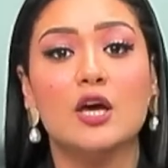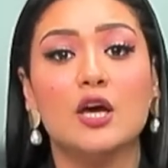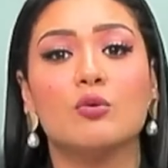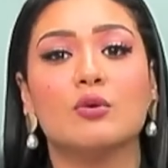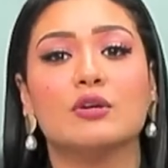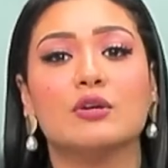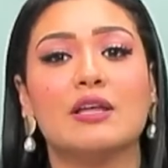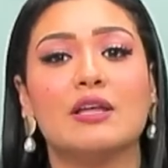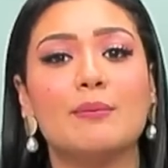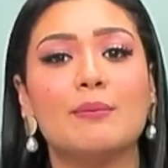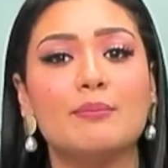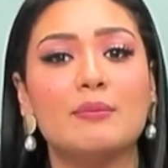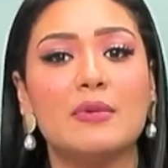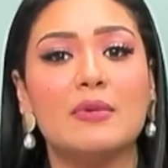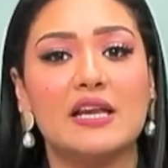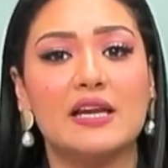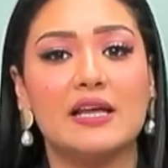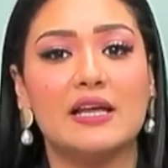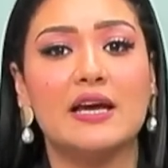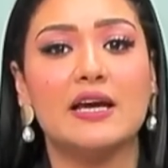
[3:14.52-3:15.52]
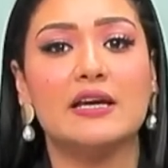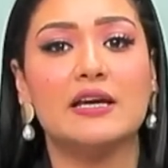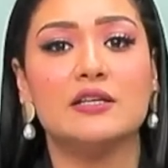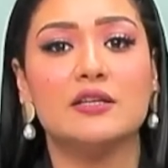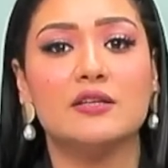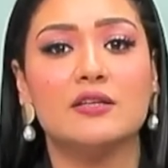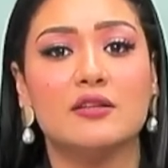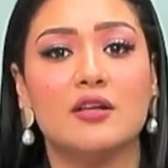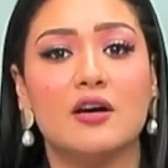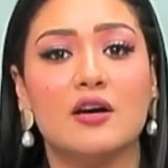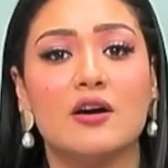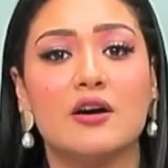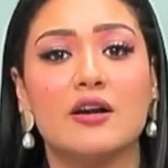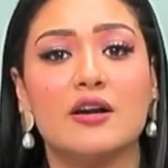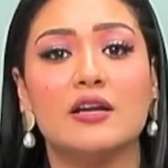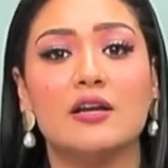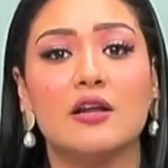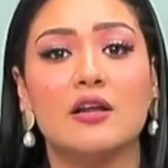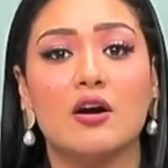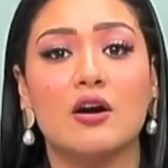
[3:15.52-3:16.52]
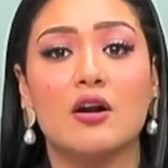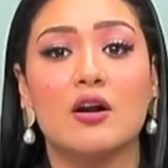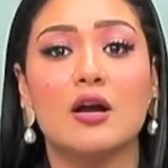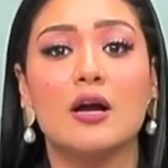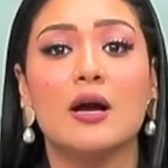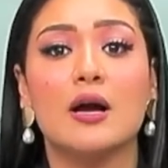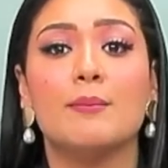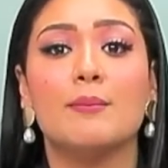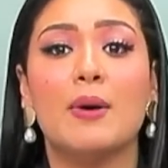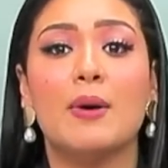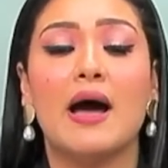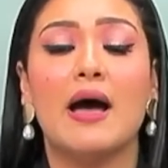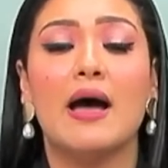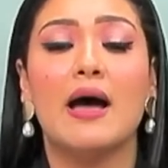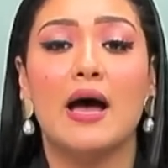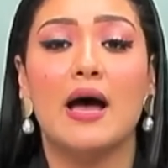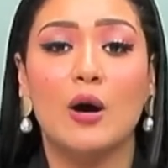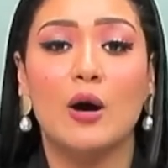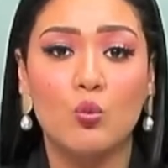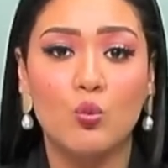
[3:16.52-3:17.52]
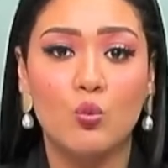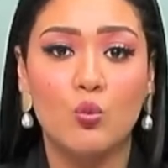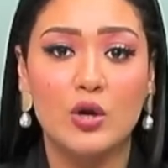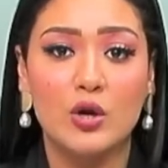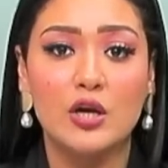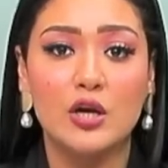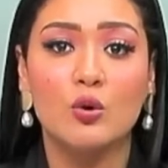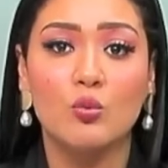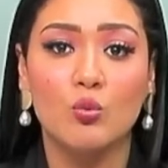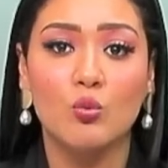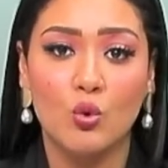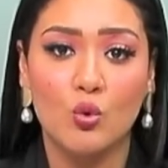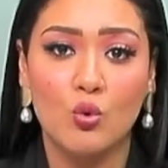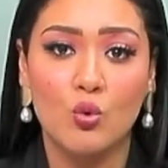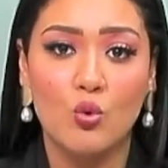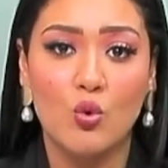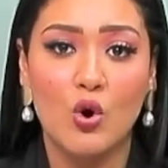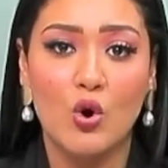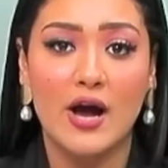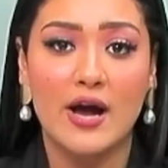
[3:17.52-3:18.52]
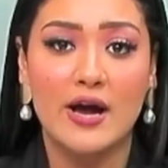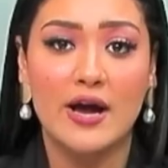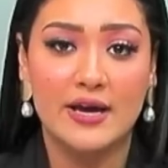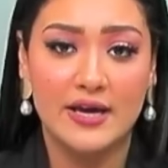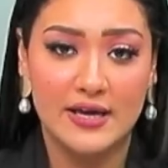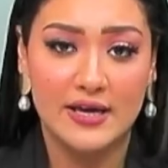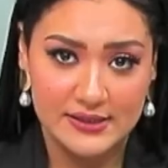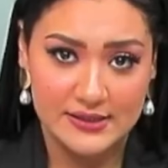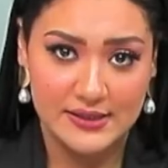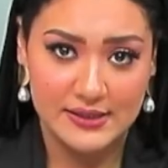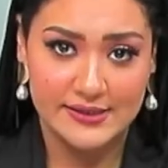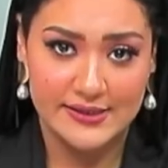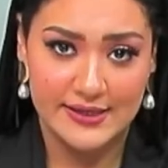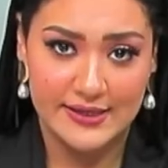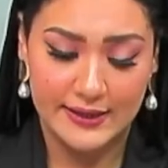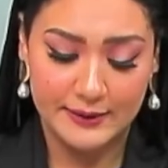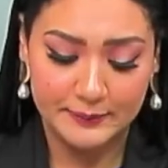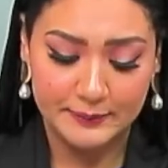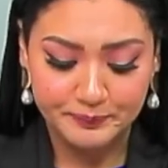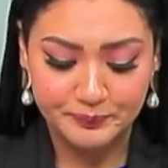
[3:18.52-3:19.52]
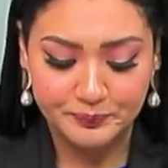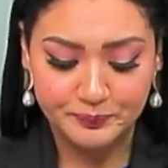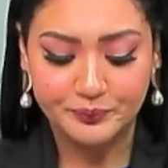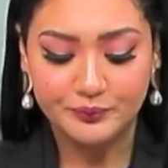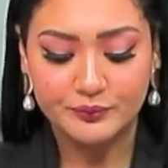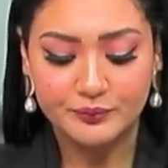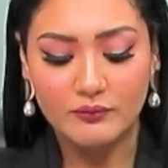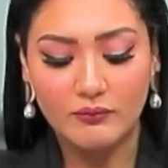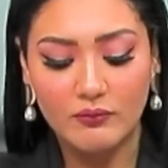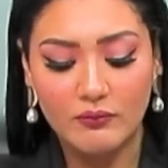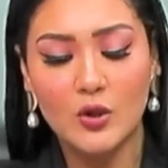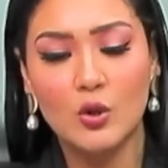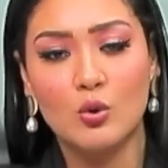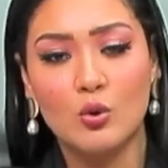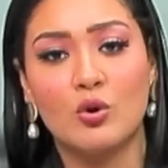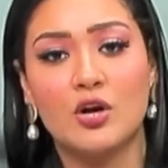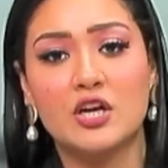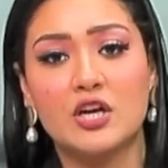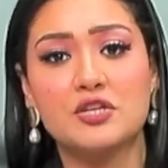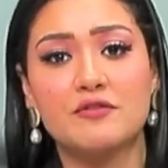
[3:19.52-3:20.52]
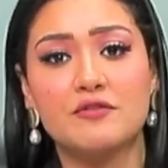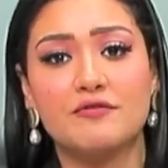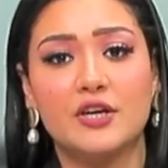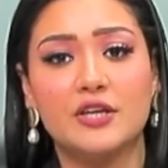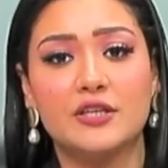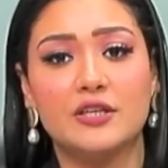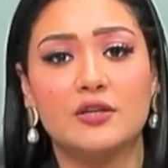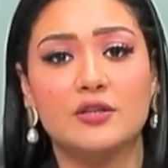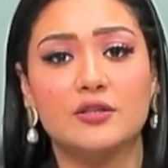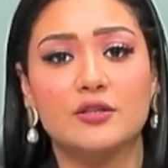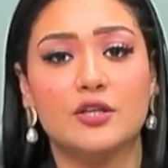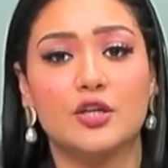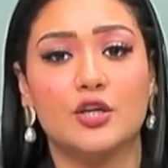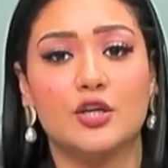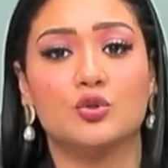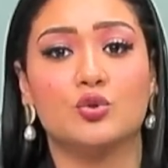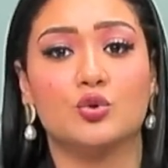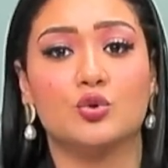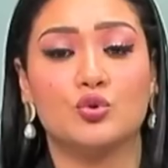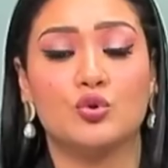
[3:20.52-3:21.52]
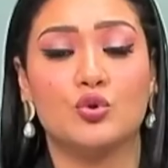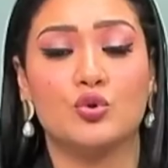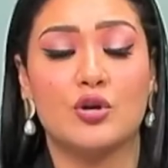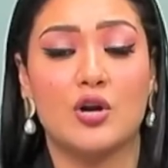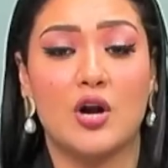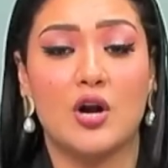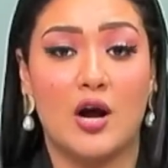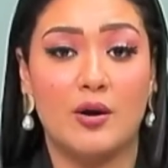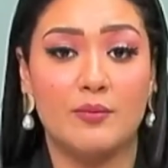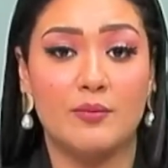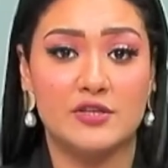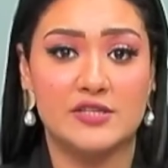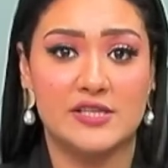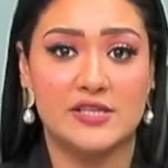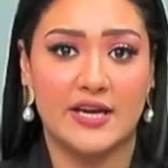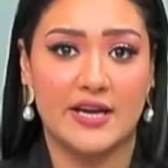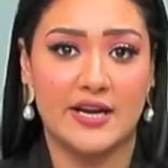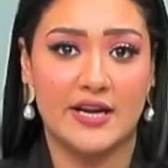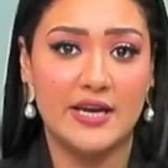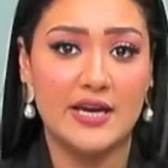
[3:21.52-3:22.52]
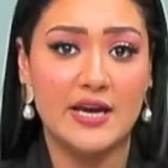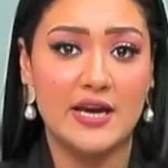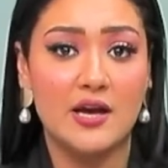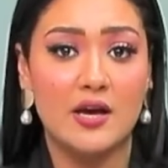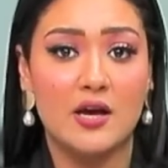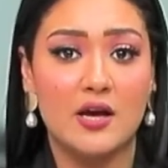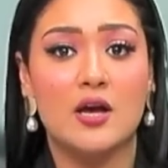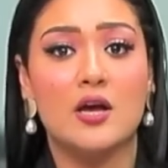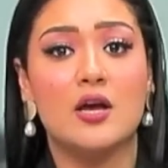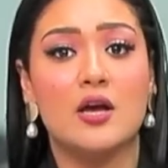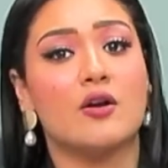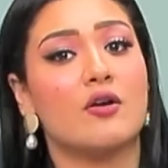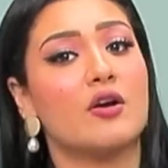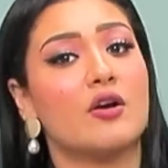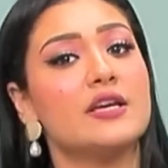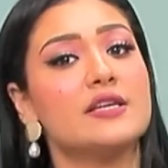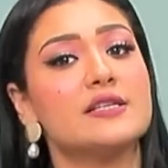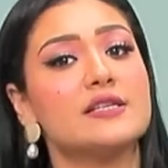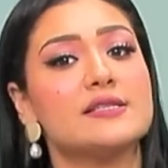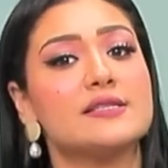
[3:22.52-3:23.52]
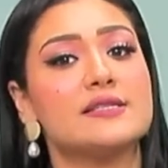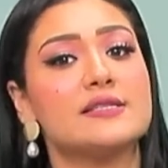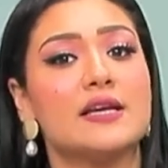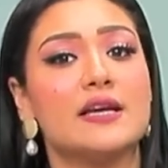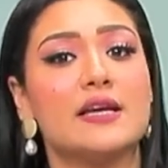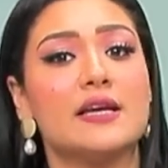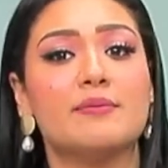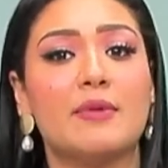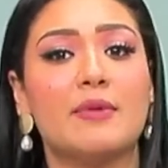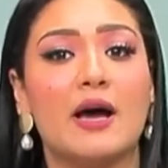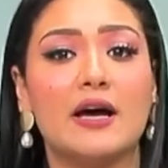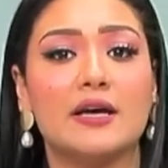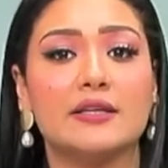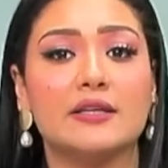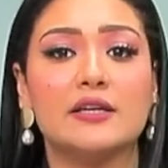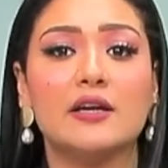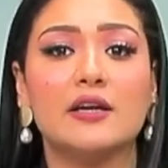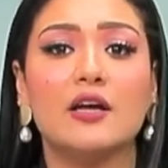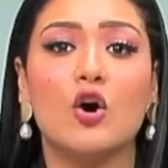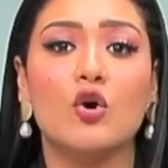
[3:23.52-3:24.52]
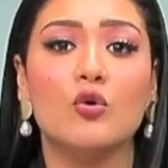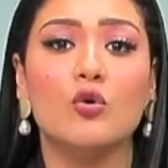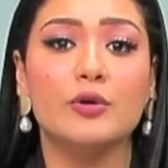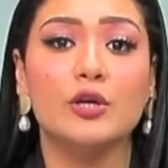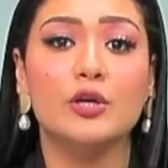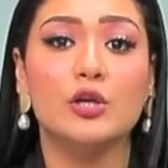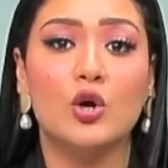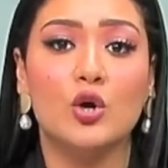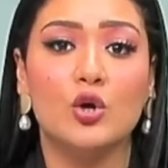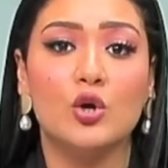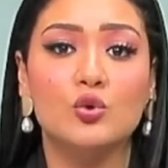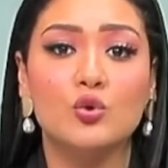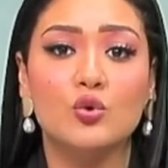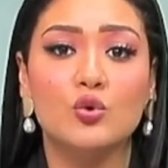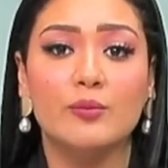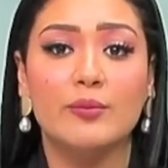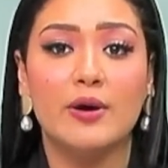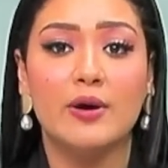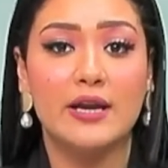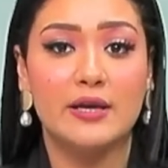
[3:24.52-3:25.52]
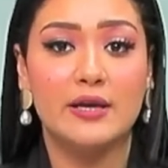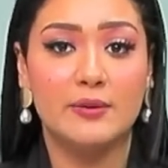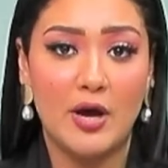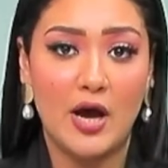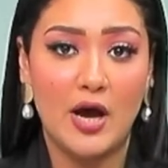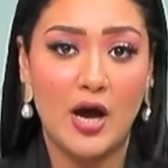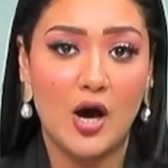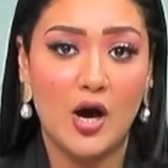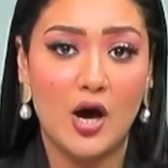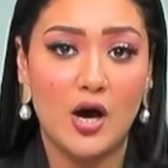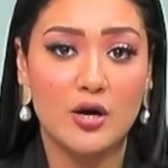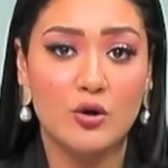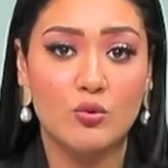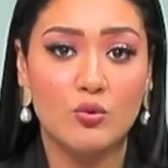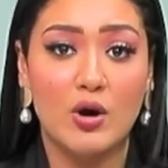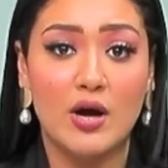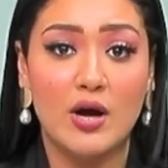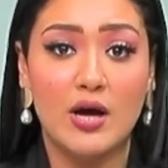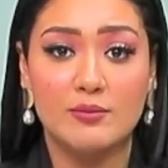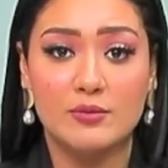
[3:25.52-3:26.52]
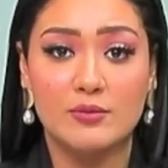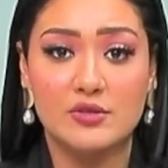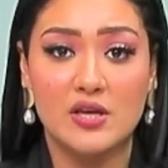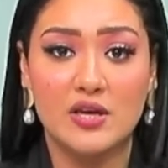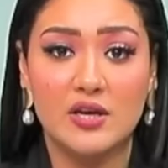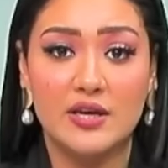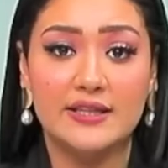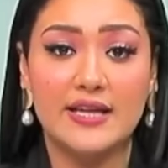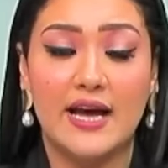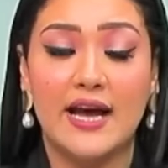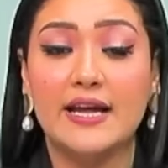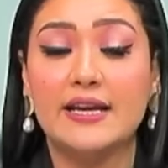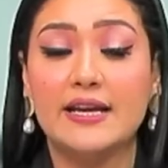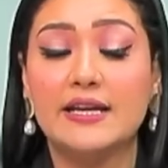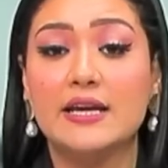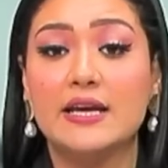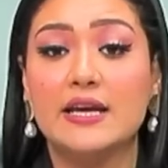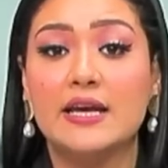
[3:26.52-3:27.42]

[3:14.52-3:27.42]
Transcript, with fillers: وتم إلغاء الإنذار اللي خرج مع أول وقوع الزلزال وكشف أيضا الدكتور عمرو زكريا رئيس المعهد القومي لعلوم البحار والمصايد عن